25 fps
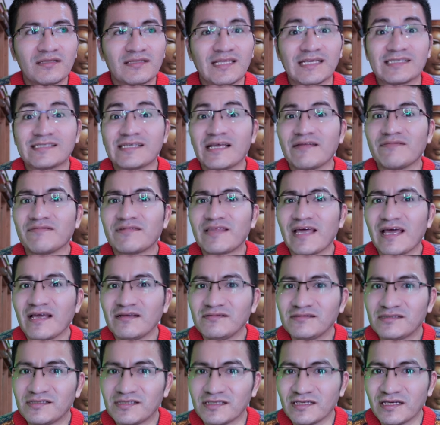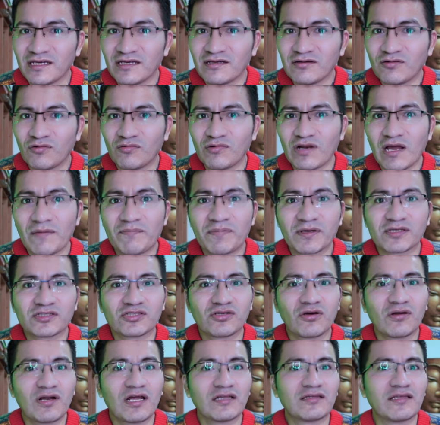te sentencie, una
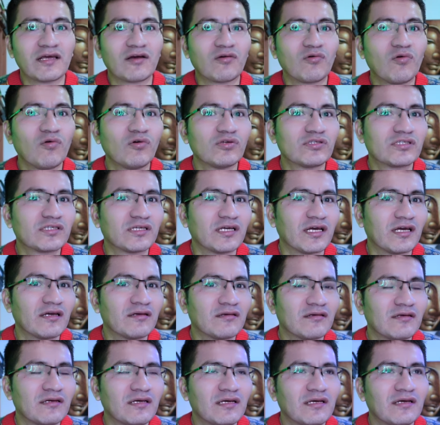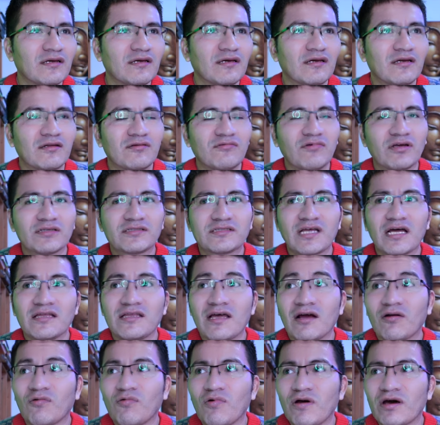persona te juzgue. No estás
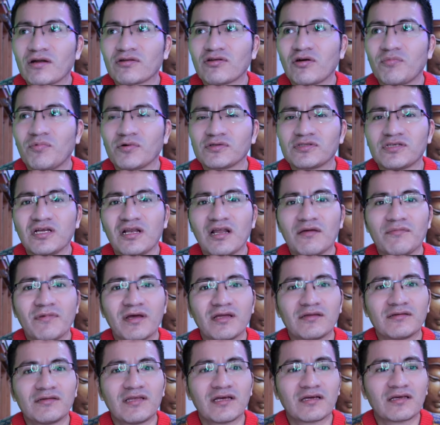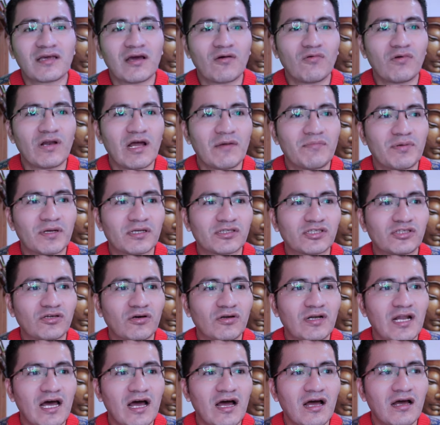de acuerdo posiblemente que una
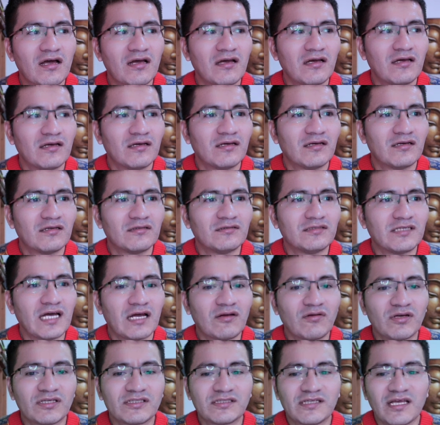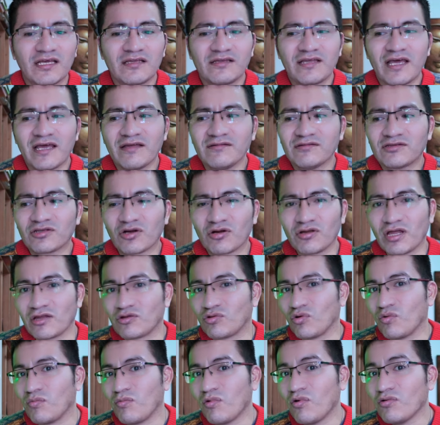persona ya no esté dentro de
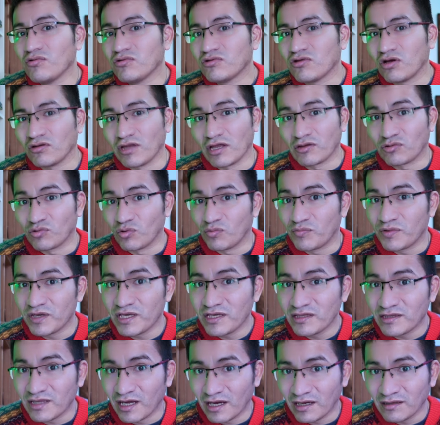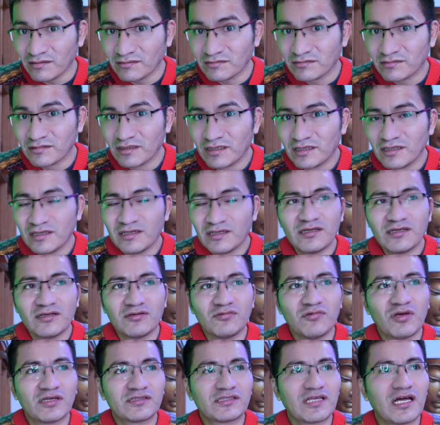tu mundo, de tu vida.
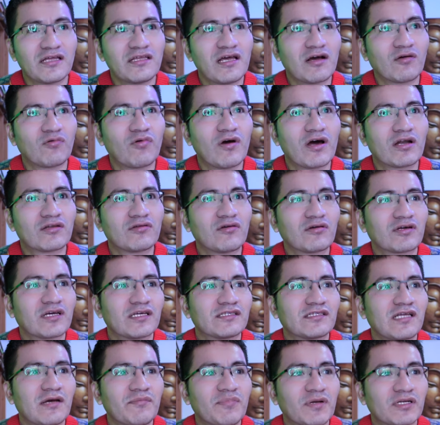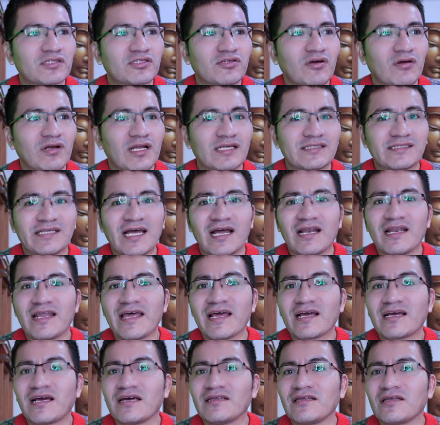No estás de acuerdo que esta persona se
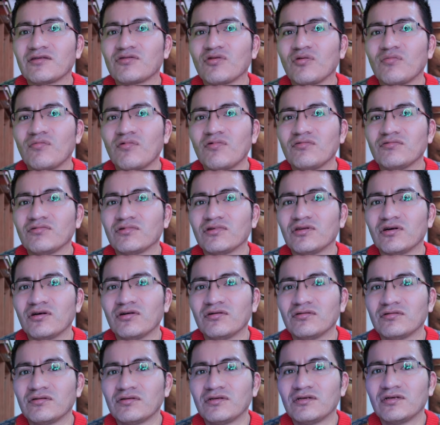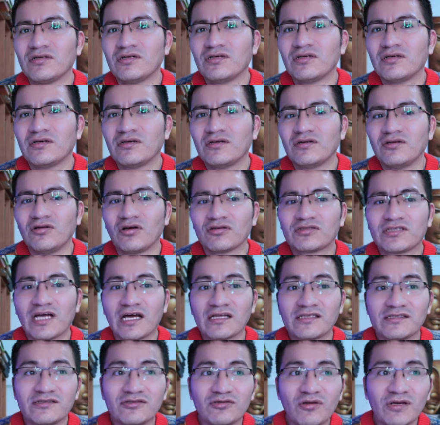aleje de tu mundo. No,
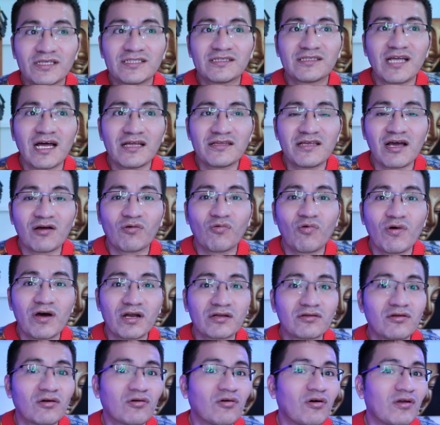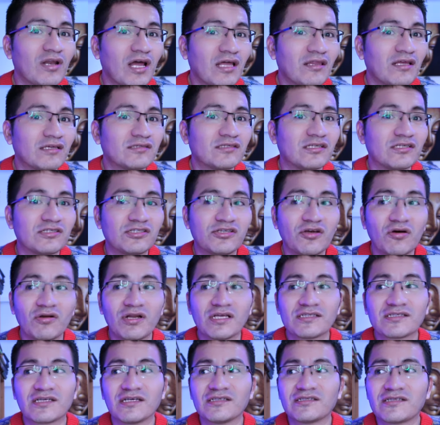estás de acuerdo con las
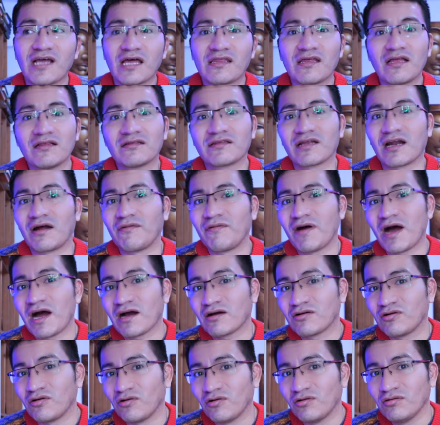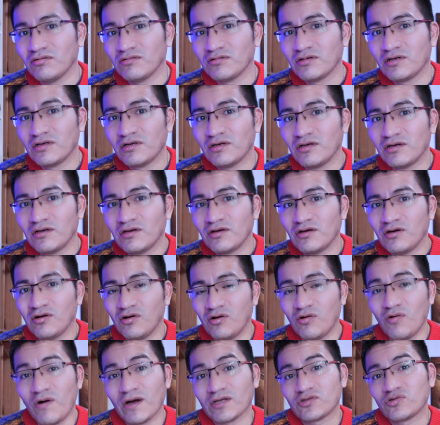decisiones quizás del trabajo
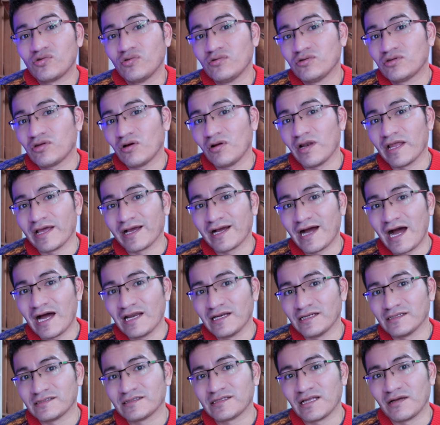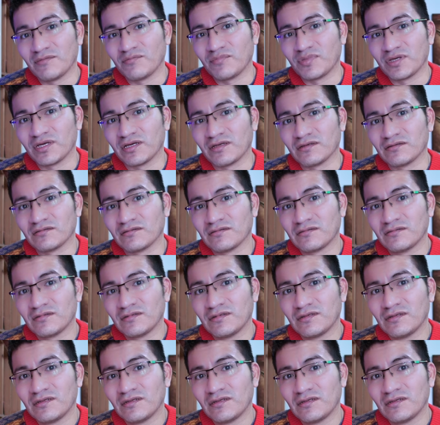o asuntos legales también.